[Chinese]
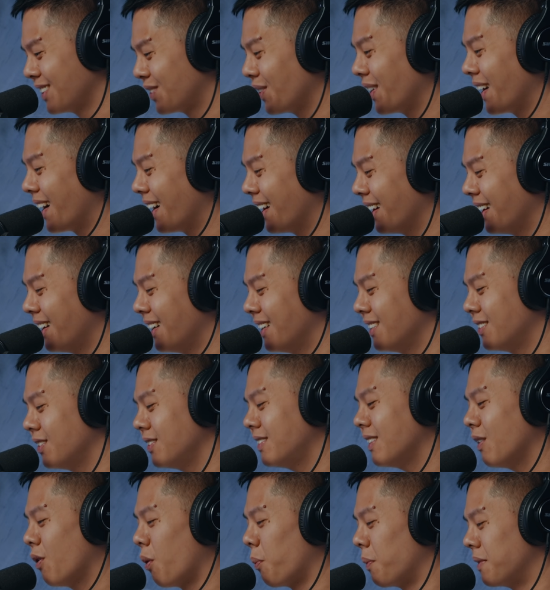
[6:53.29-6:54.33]
对啊，就
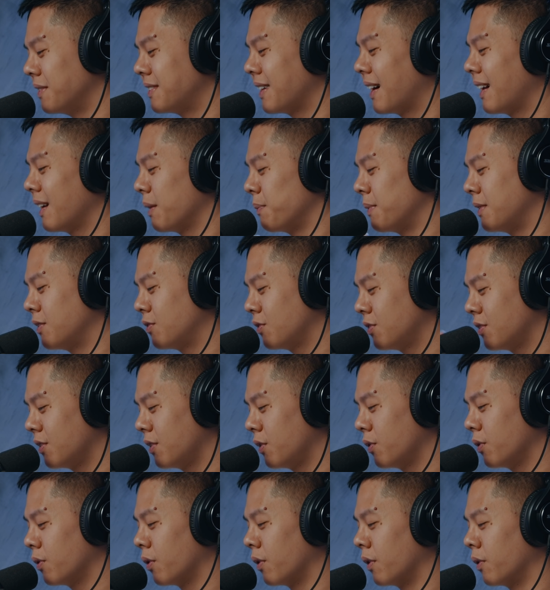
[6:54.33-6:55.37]
在我们家里面，就是
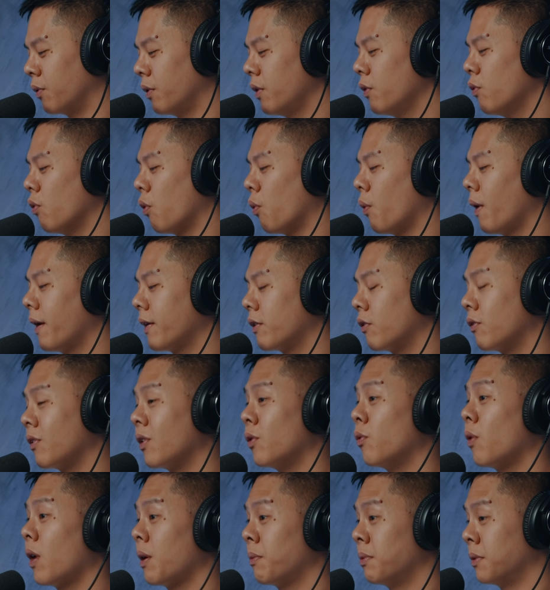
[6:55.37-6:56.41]
因为我外公跟
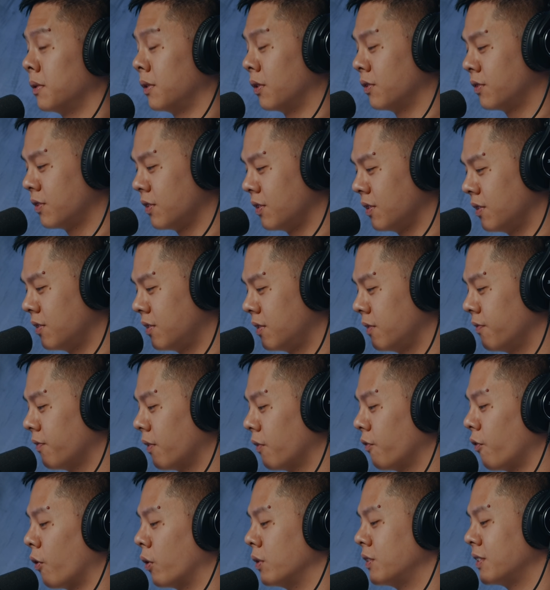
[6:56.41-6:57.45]
外婆都是信奉
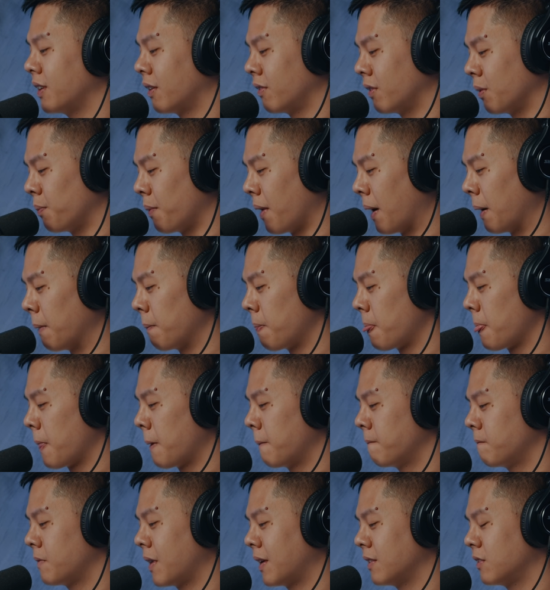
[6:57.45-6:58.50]
佛教的嘛，
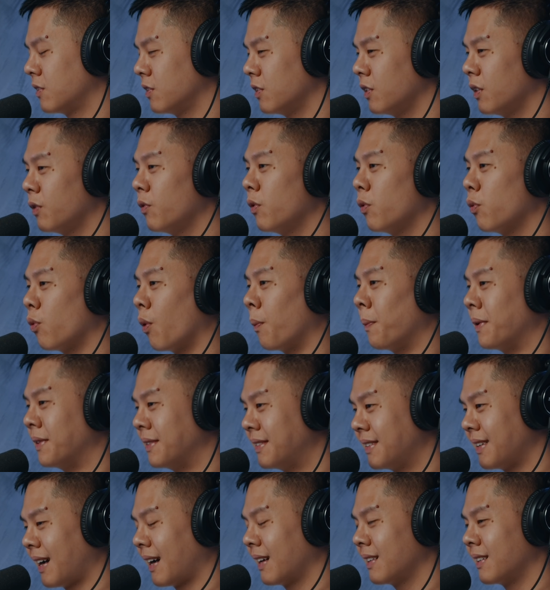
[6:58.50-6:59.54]
那只是因为我们
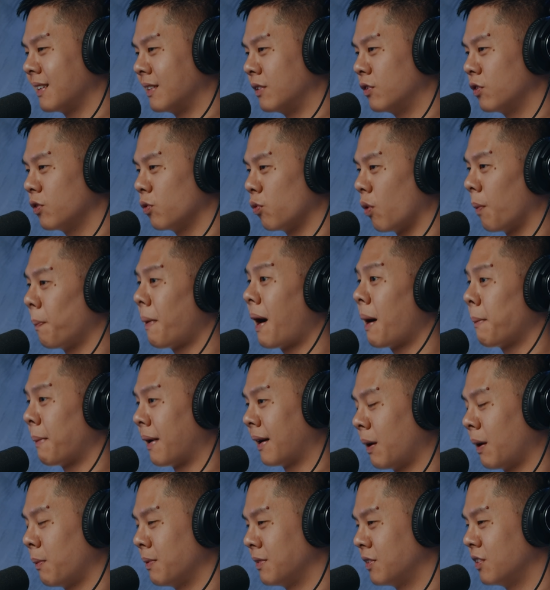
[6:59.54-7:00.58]
家庭就是我爸
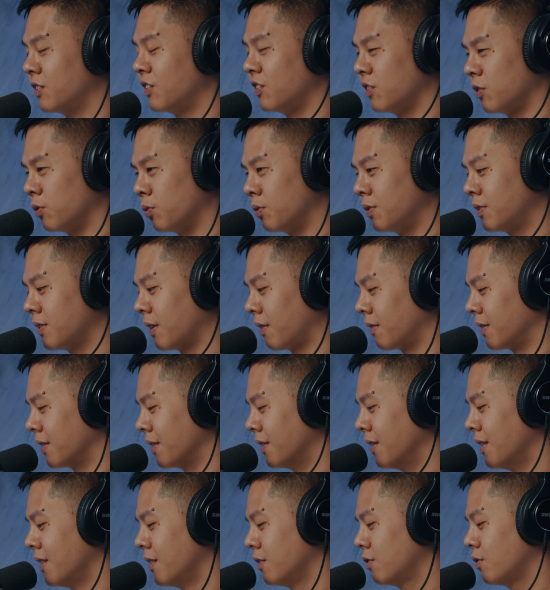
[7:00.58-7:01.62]
他们是基督教的，
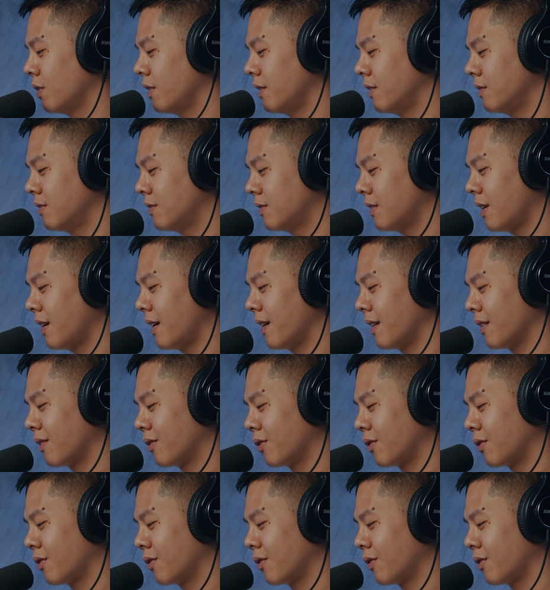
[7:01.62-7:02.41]
所以在